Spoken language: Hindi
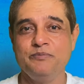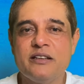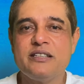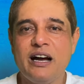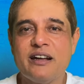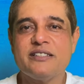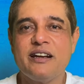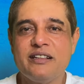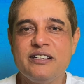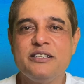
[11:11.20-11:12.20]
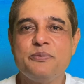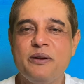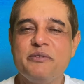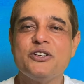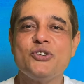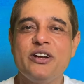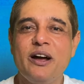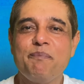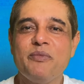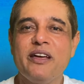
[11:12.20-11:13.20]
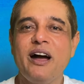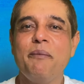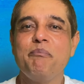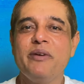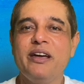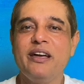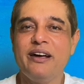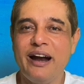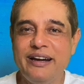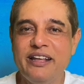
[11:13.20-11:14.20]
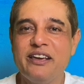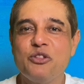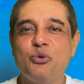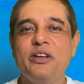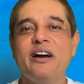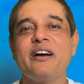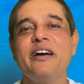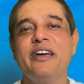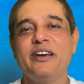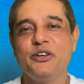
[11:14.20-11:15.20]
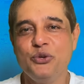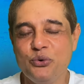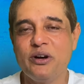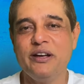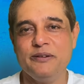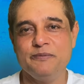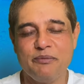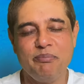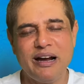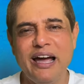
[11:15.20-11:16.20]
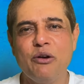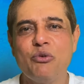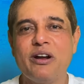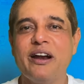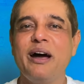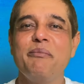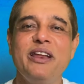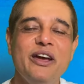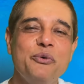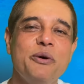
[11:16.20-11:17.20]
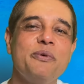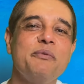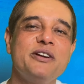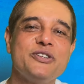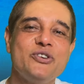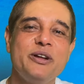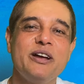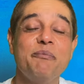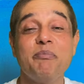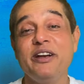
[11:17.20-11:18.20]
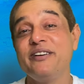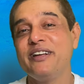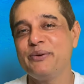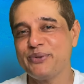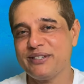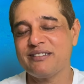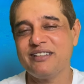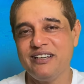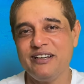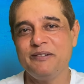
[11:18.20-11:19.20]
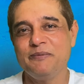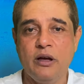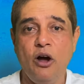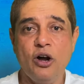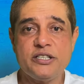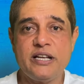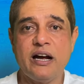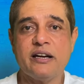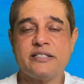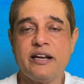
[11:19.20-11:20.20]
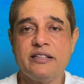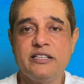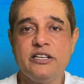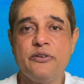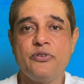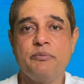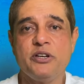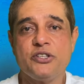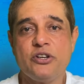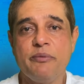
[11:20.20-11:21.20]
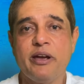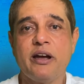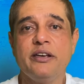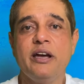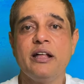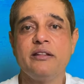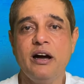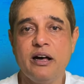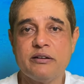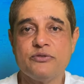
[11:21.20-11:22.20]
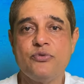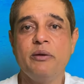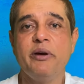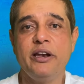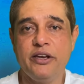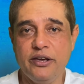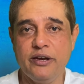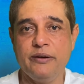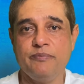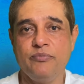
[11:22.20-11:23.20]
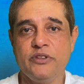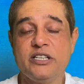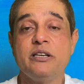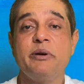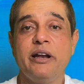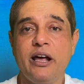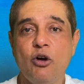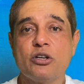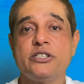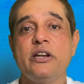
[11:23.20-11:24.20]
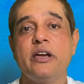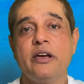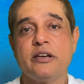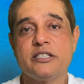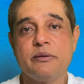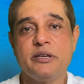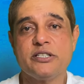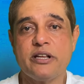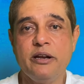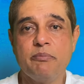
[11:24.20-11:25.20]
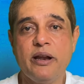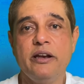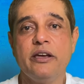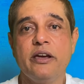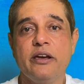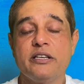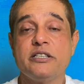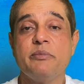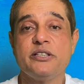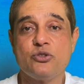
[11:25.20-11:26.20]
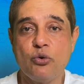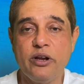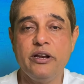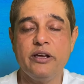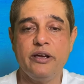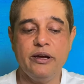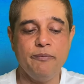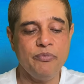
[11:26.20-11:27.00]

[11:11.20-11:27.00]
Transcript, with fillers: सागर सरहदी जी फिल्म इंडस्ट्री का अपने आप में राइटिंग की दुनिया का एक युग है बगैर उनका नाम लिए हुए फिल्म इंडस्ट्री कंप्लीट नहीं हो सकती है और सागर सरहदी जी ने फिल्म इंडस्ट्री में कई यादगार फिल्में लिखी हैं किसी में डायलॉग्स लिखे हैं किसी में स्क्रीन प्ले लिखे हैं किसी में स्टोरी लिखी है